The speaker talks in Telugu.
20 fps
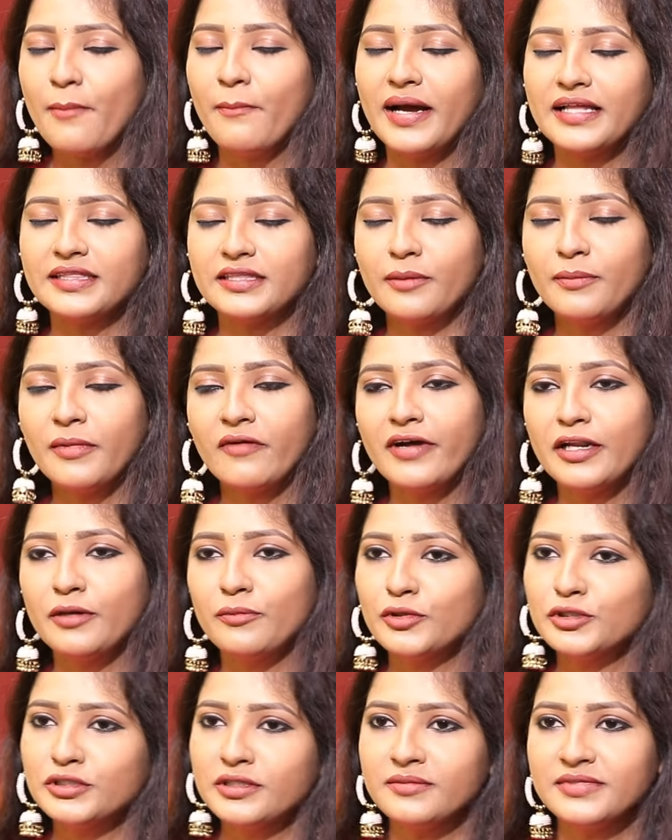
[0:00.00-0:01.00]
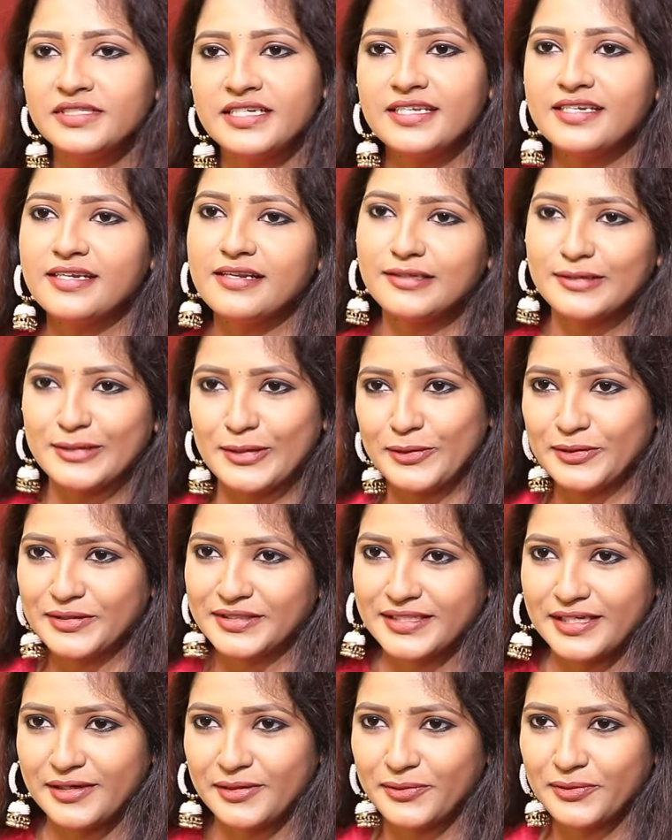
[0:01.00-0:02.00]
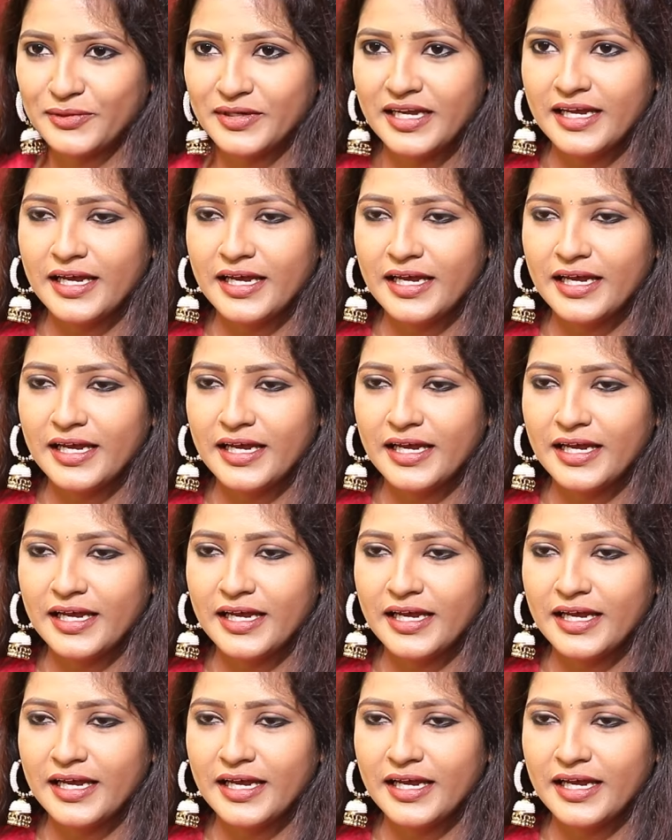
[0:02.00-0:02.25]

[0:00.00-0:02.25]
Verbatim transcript: మా అత్తమ్మ వాళ్ళు మొత్తం సీరియల్స్లో వస్తారు